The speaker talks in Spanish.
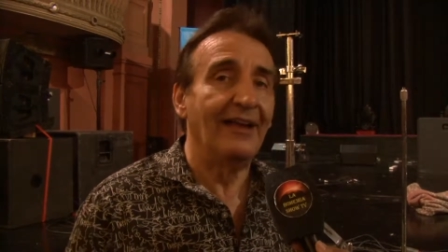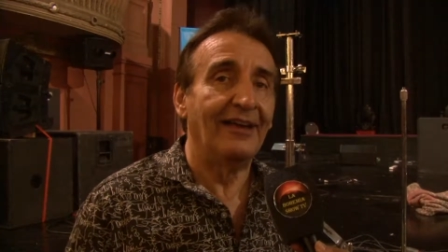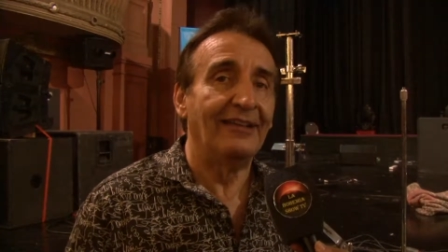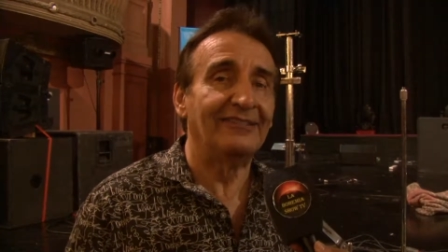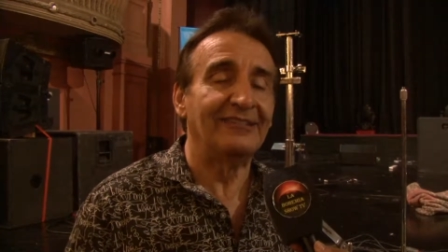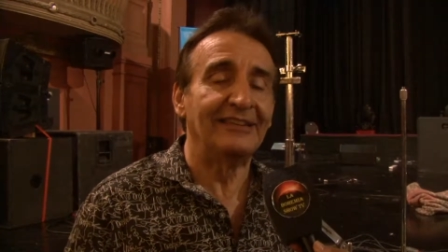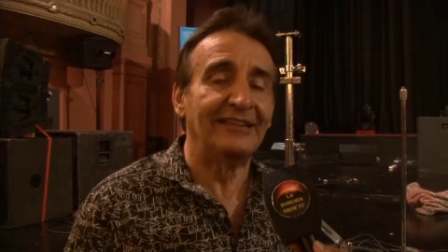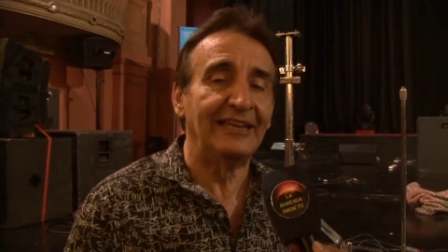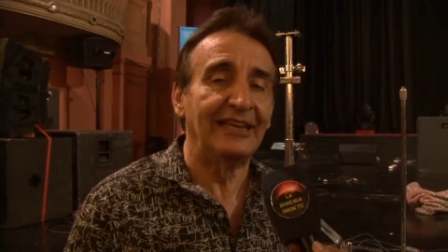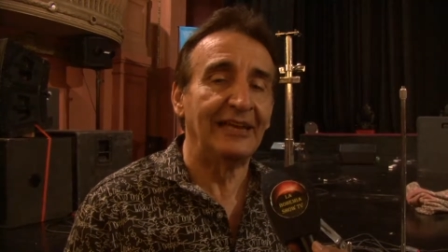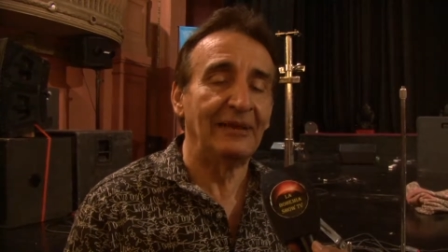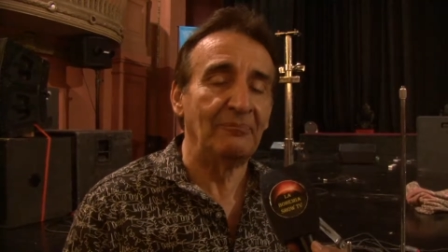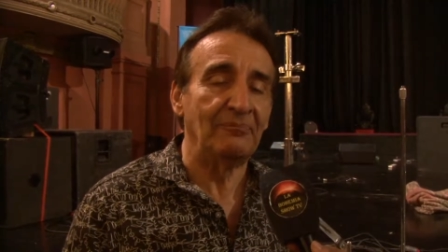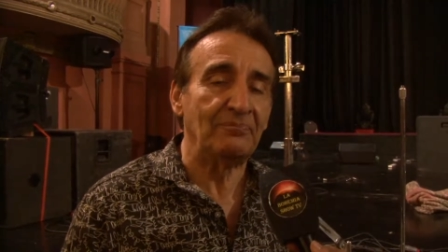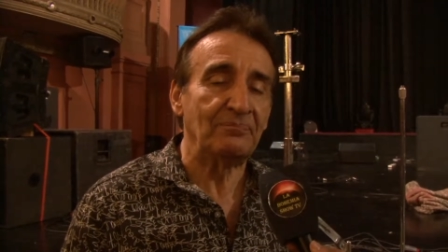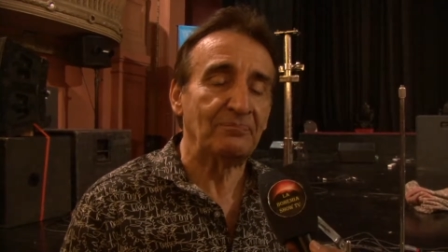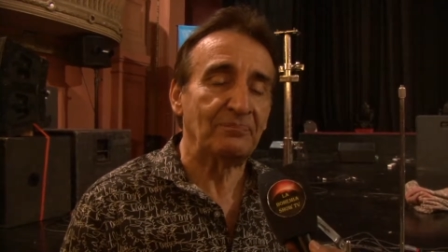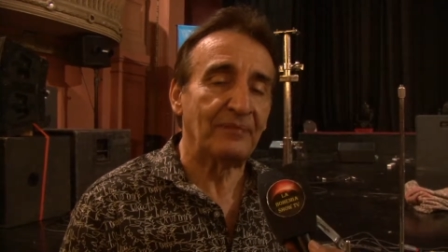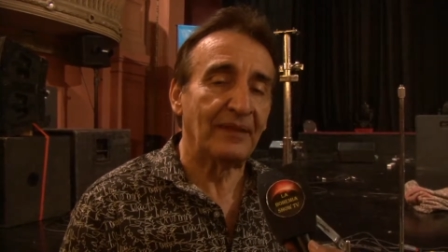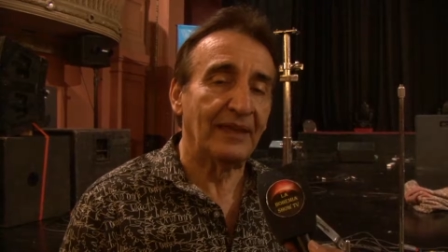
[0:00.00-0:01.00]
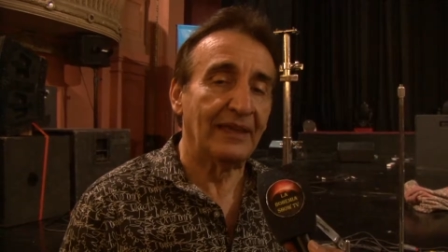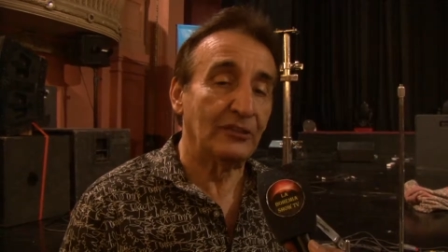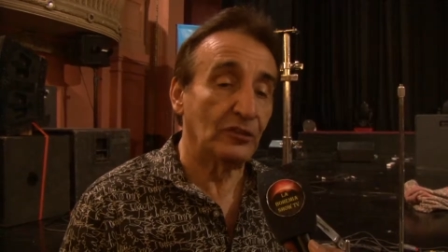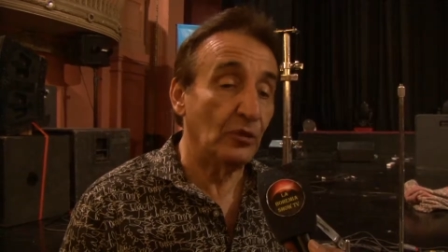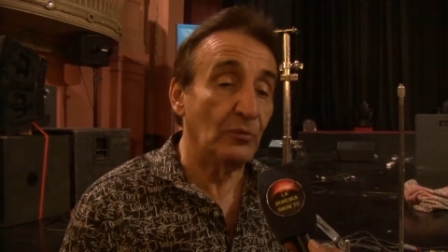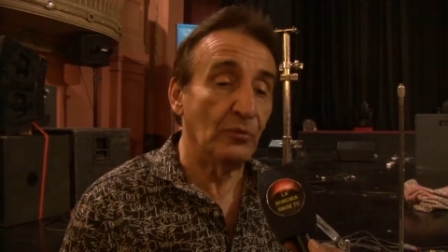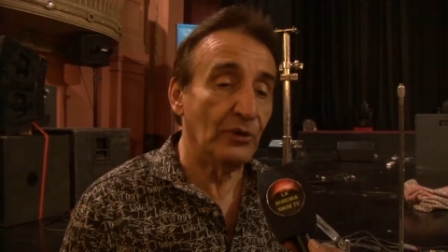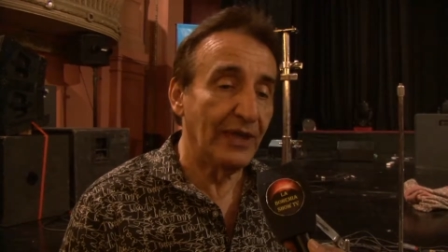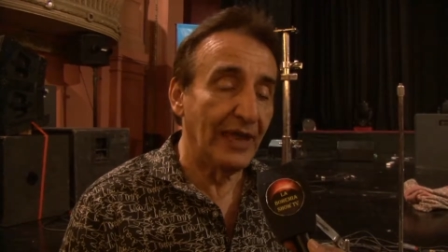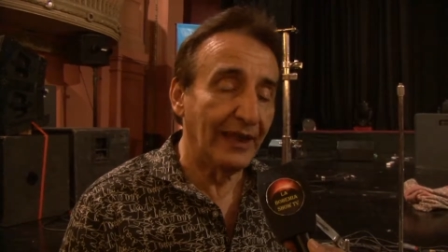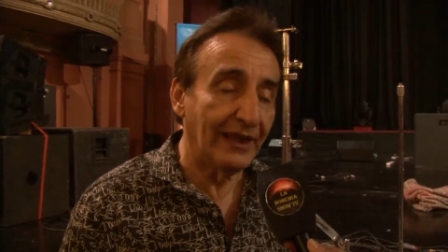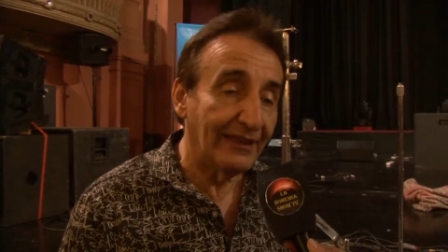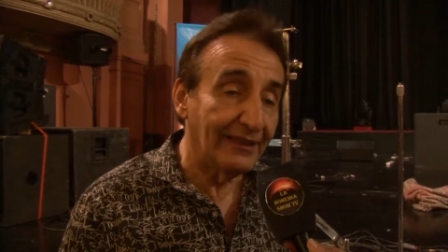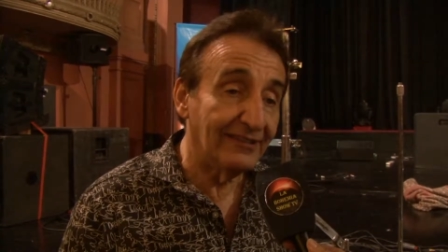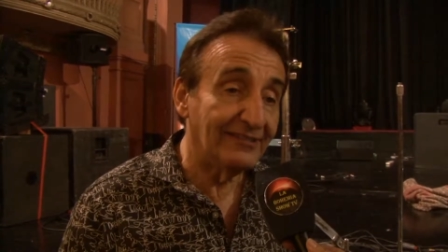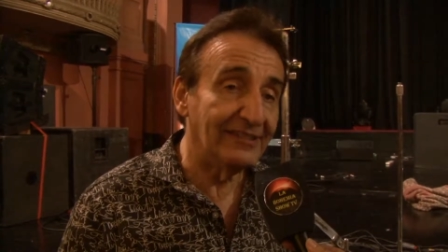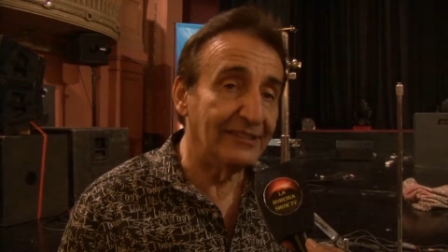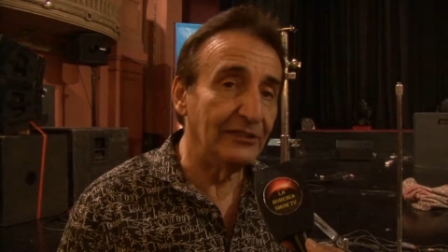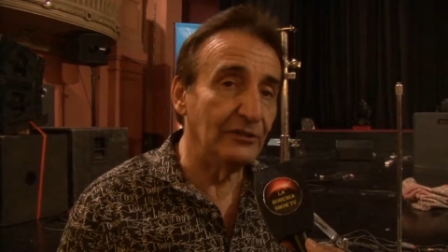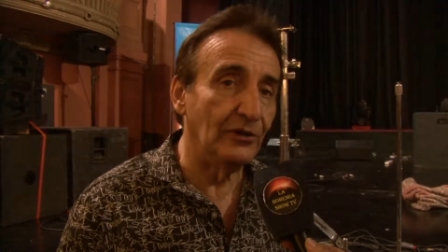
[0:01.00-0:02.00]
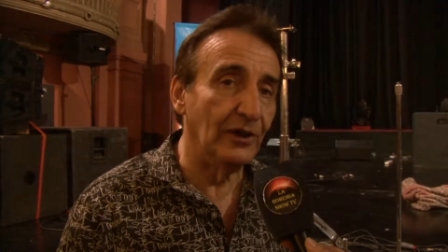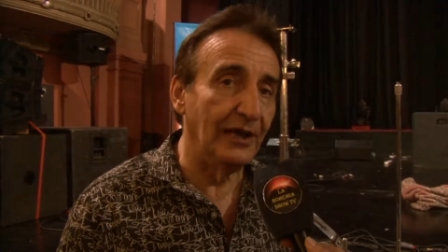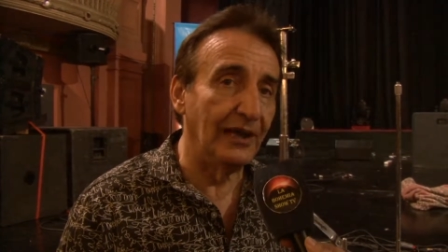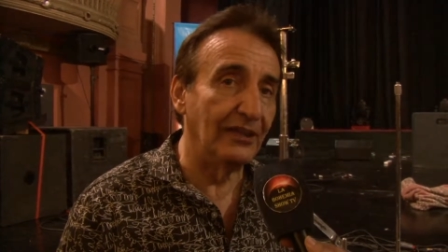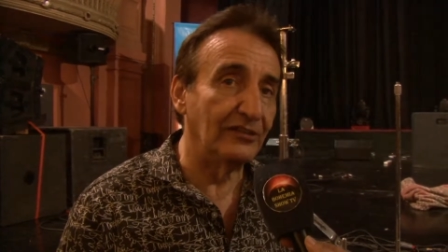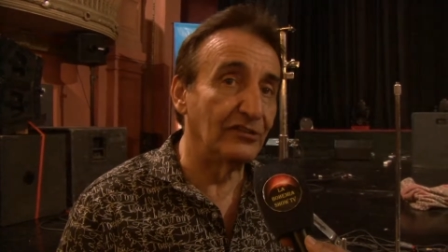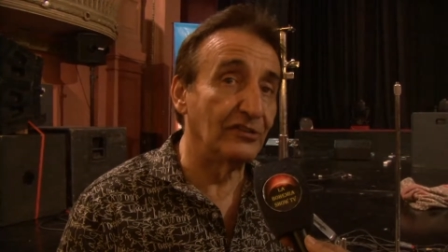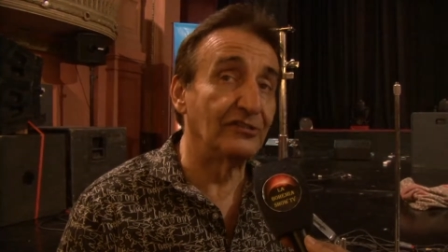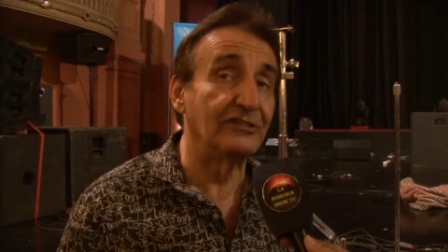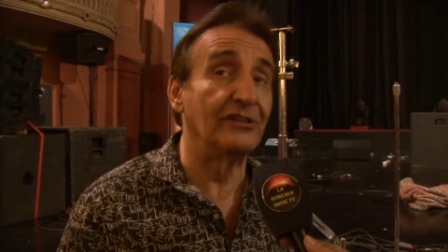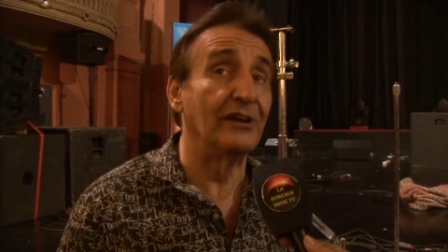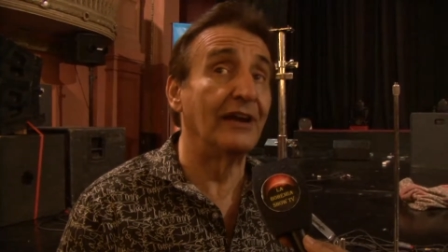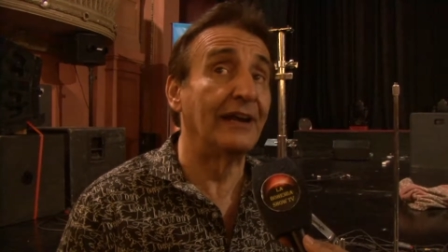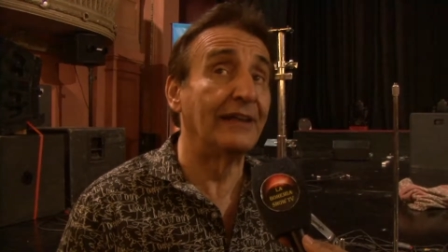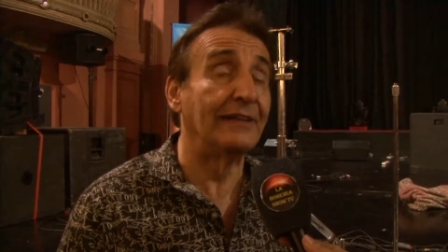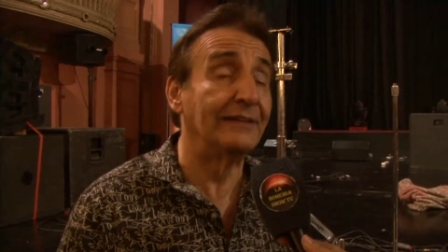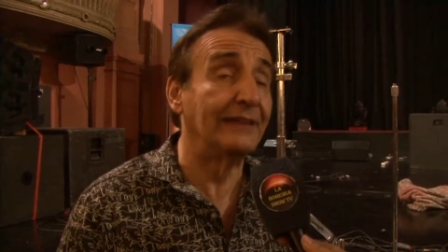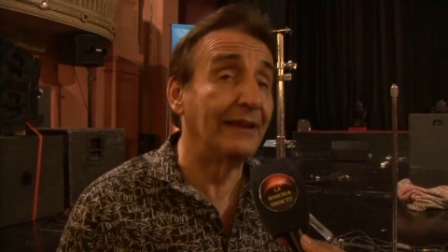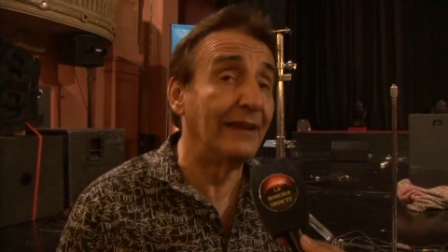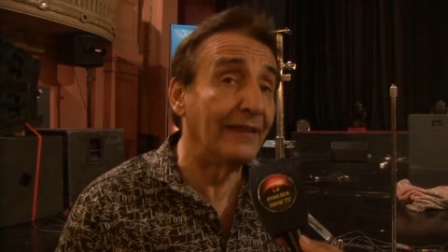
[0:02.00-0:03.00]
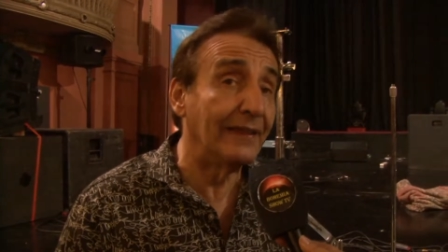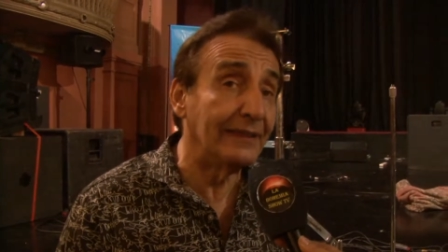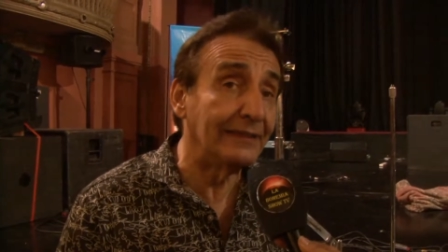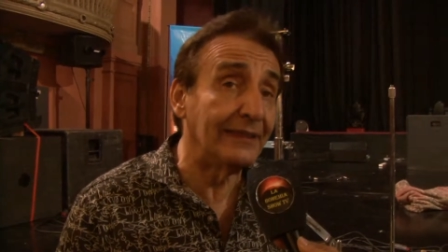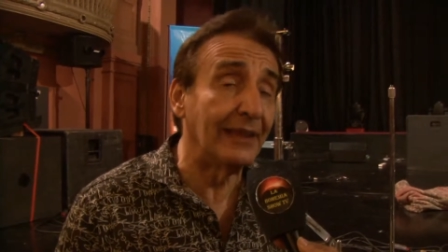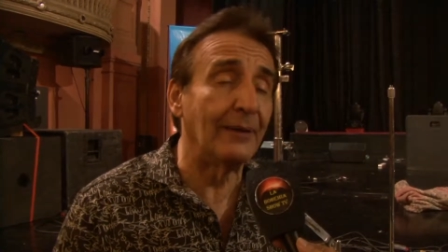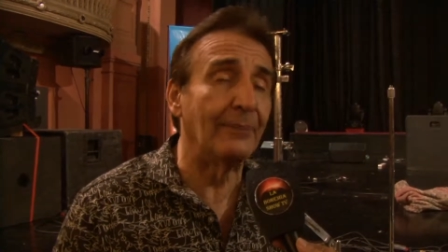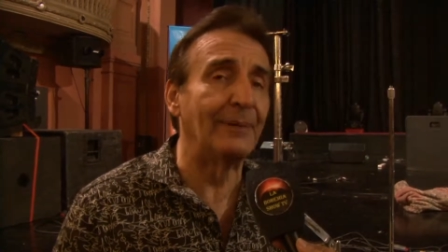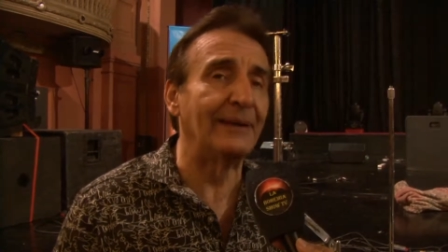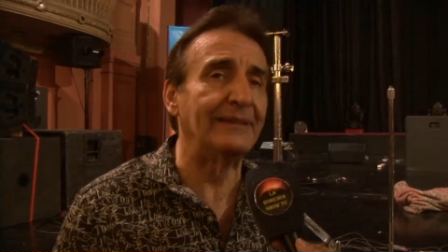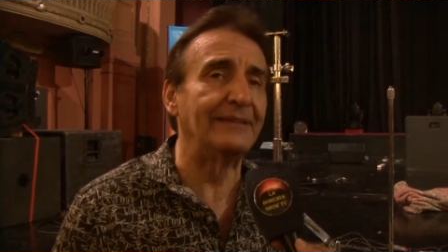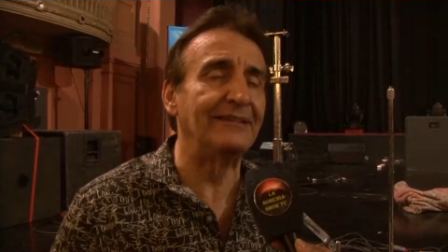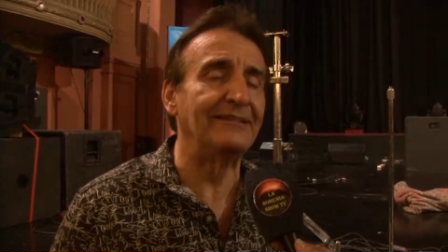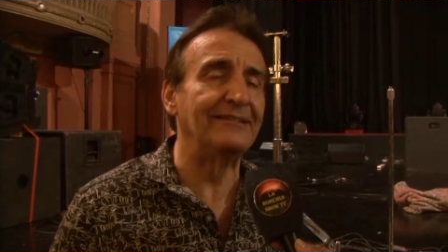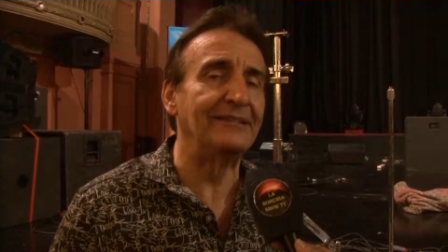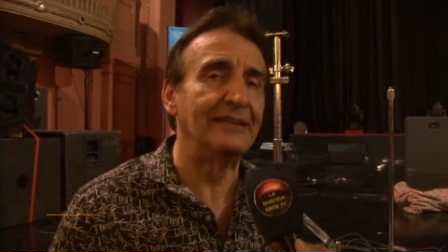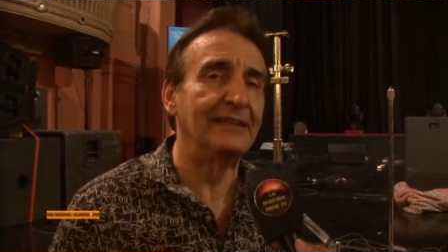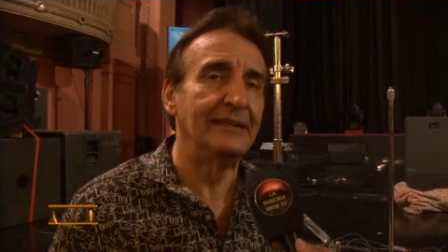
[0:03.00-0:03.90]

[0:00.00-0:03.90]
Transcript: Así que estoy muy agradecido a la Asociación Argentina de Intérpretes